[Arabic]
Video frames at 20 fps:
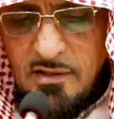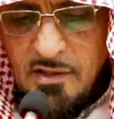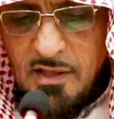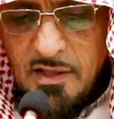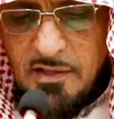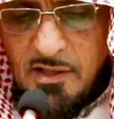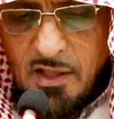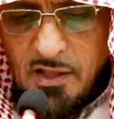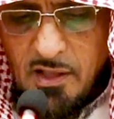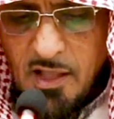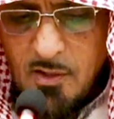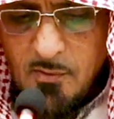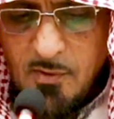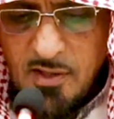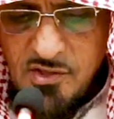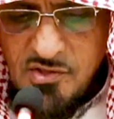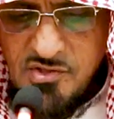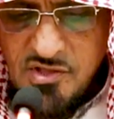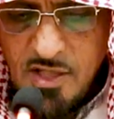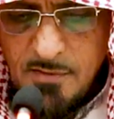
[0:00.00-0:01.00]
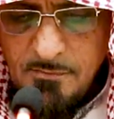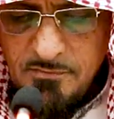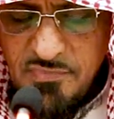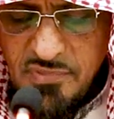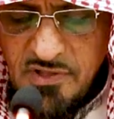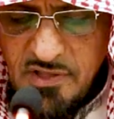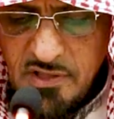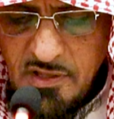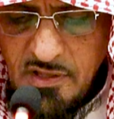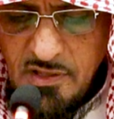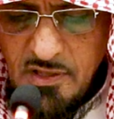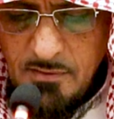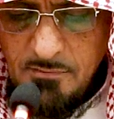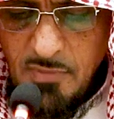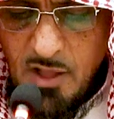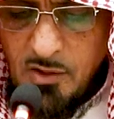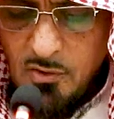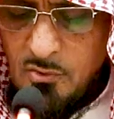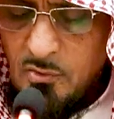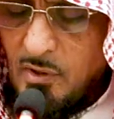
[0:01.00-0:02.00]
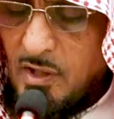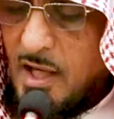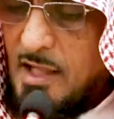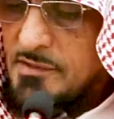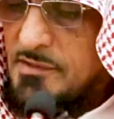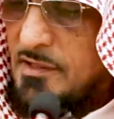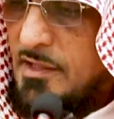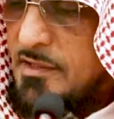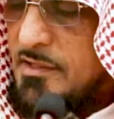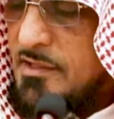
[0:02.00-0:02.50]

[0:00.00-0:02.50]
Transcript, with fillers: يعني الله أقسم بمخلوقات